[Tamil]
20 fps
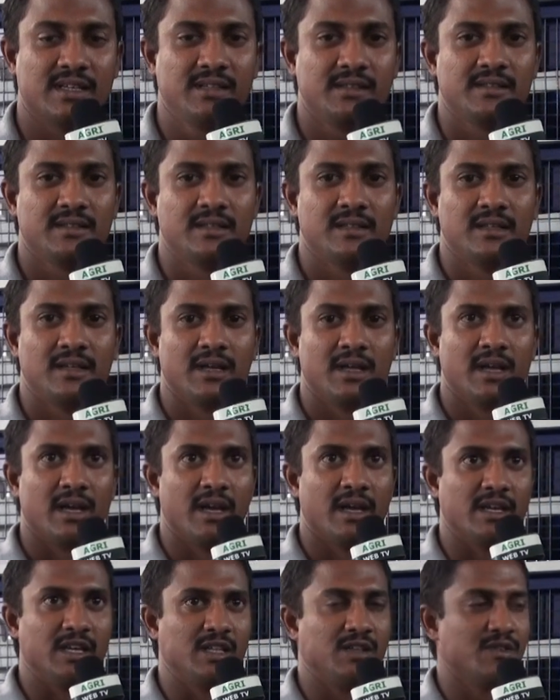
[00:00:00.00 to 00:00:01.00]
சார்
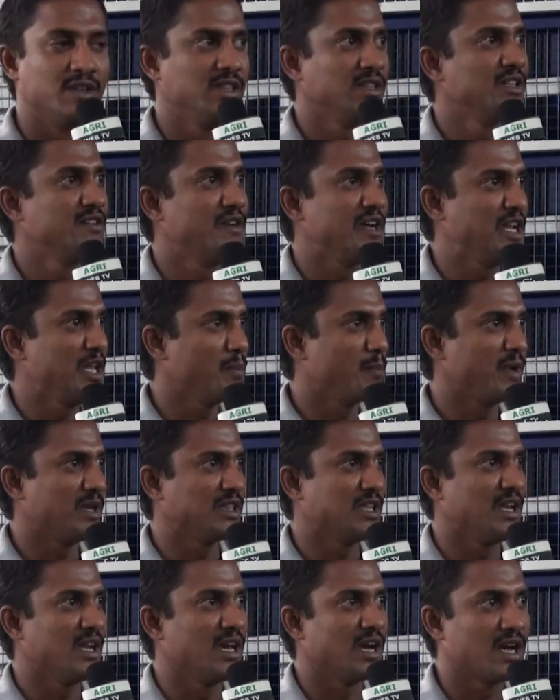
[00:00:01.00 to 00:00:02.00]
இது வந்து வண்டியை
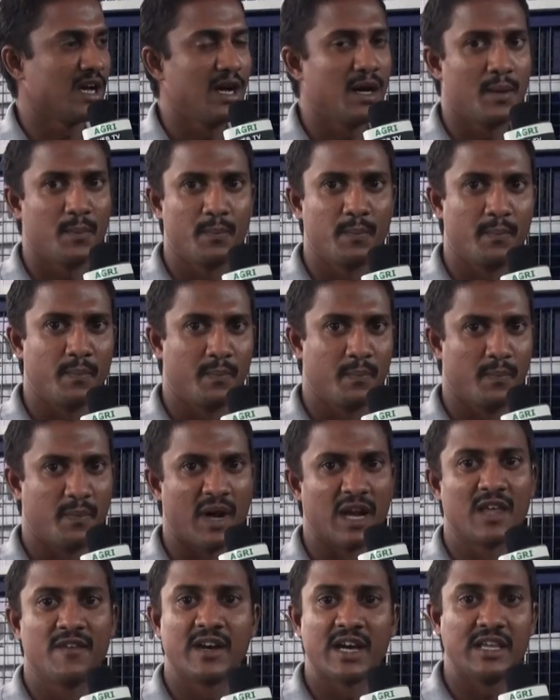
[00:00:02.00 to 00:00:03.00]
பார்த்தீங்கன்னாக்கா
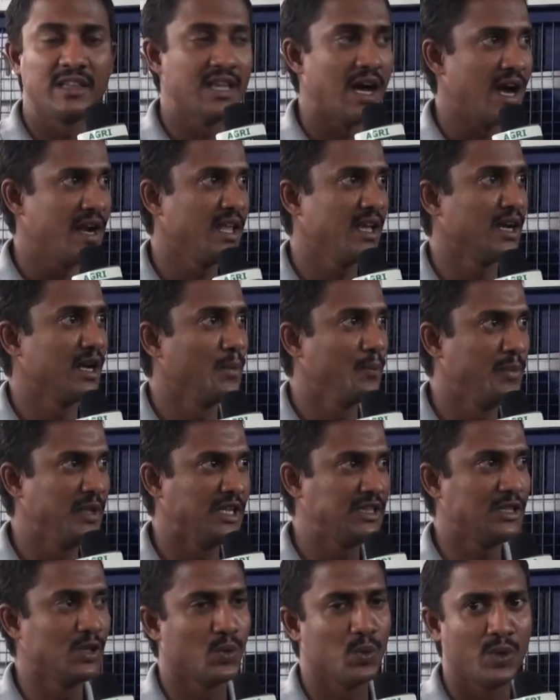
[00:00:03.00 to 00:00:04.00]
பல வகை தானியங்களை
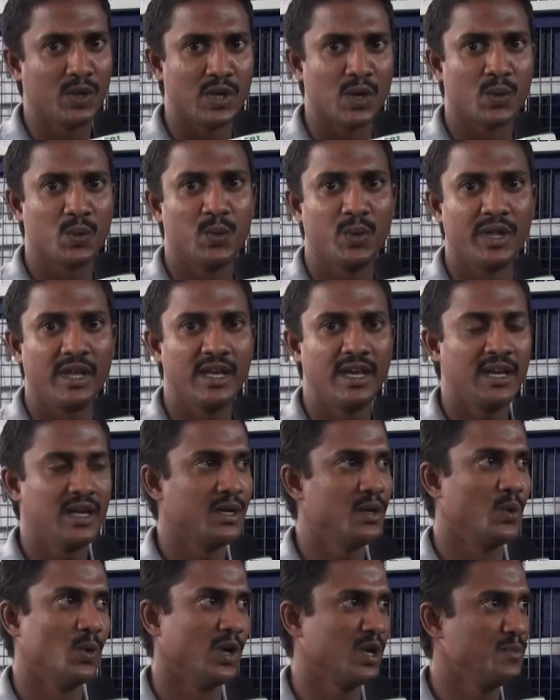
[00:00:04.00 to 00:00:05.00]
பிரித்து கொடுக்கக்கூடிய
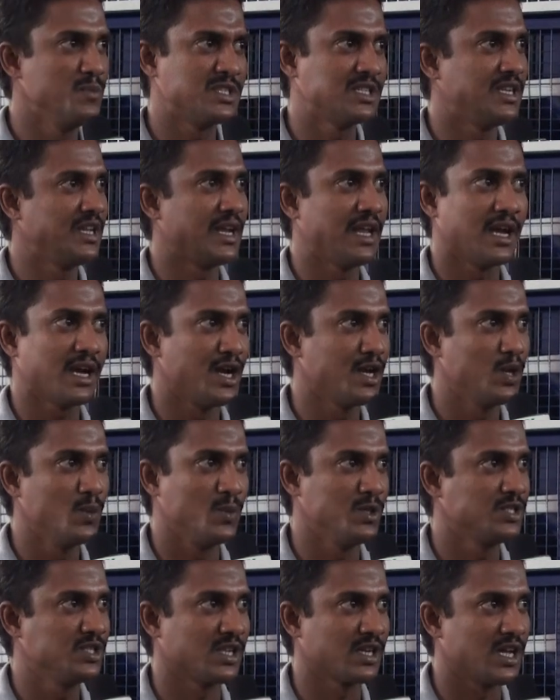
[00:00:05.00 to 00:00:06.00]
ஒரு மிஷினரியாக
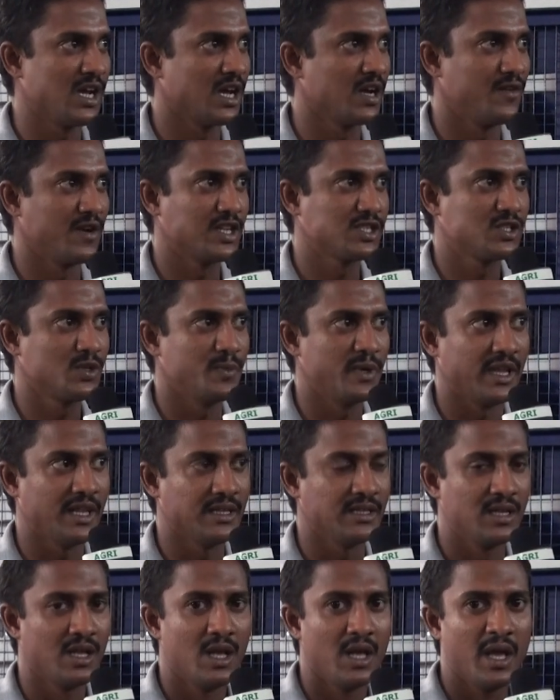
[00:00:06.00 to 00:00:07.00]
கண்டுபிடிச்சிருக்காங்க வலசுமணி
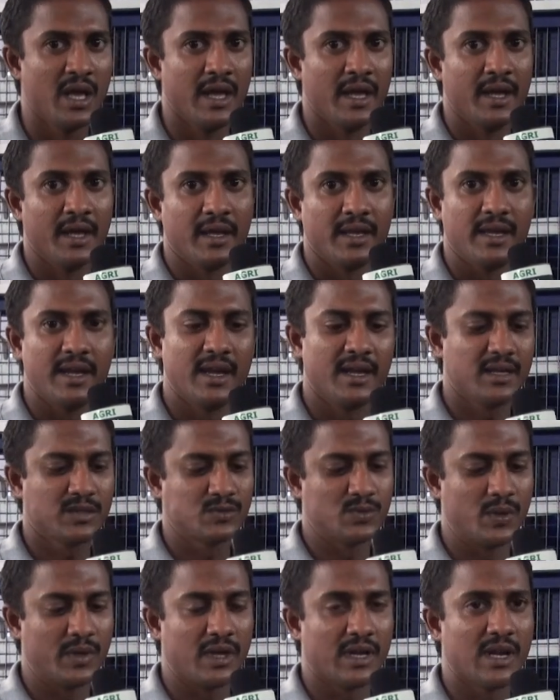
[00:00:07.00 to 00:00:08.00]
ஏன்னு
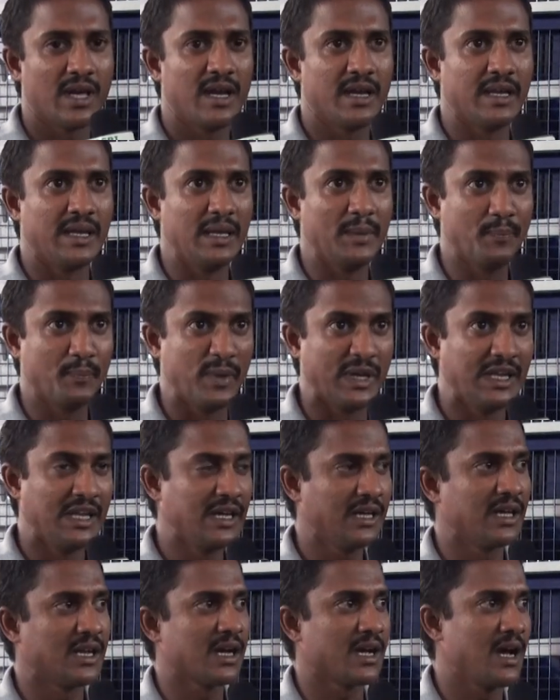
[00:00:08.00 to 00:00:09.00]
சொல்கிறீங்கன்னா இப்போ
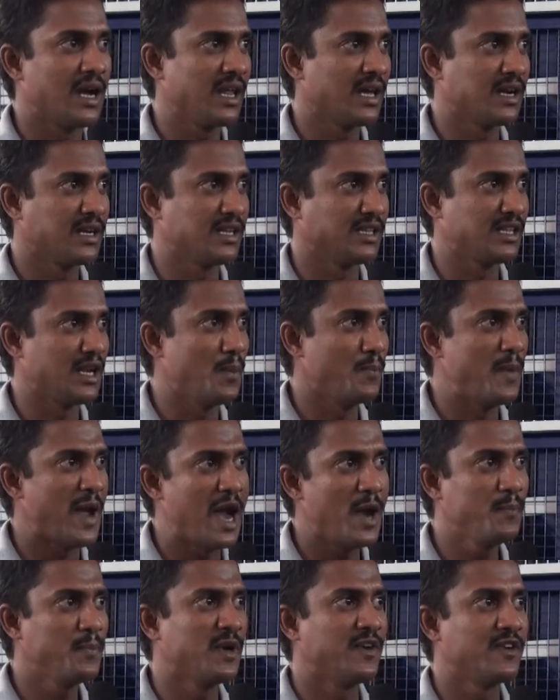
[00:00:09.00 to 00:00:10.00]
இருக்கிற காலகட்டத்தில்
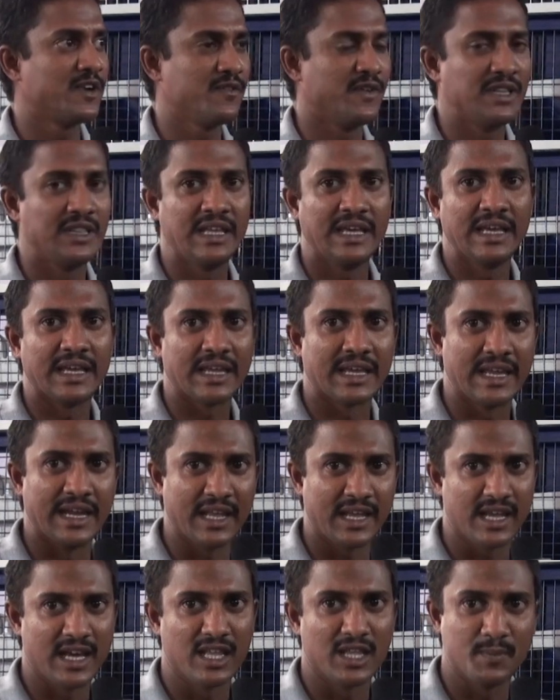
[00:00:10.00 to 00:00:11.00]
மேன் பவர் வந்து
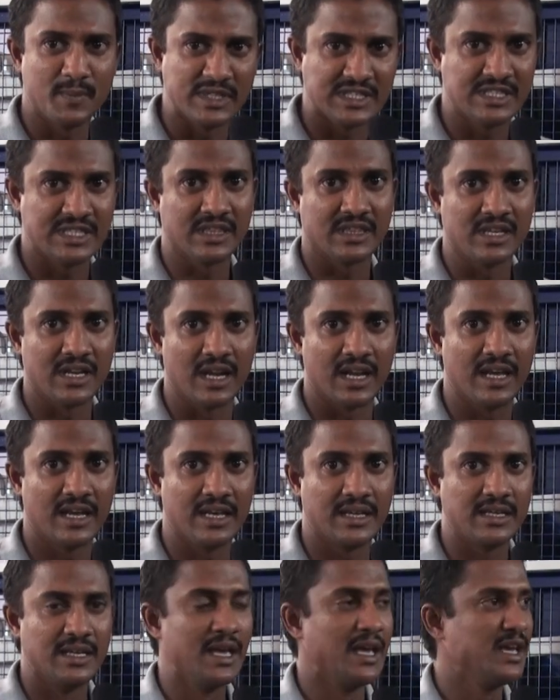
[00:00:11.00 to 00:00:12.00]
கிடைக்காத பட்சத்தினால
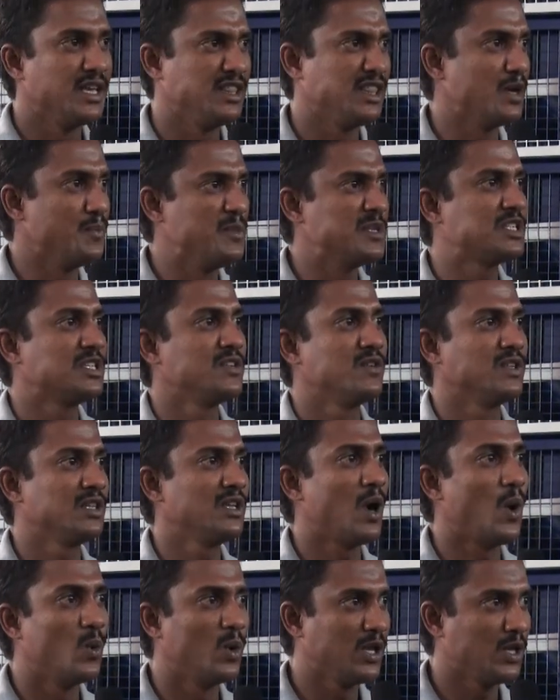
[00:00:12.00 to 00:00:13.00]
இந்த மிஷின்
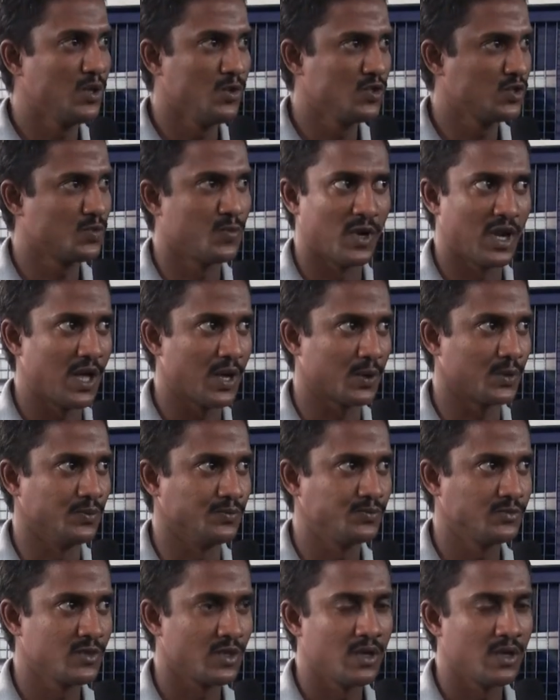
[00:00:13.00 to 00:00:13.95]
வந்து அவங்களுக்கு யூஸ்ஃபுல்லாக இருக்கும்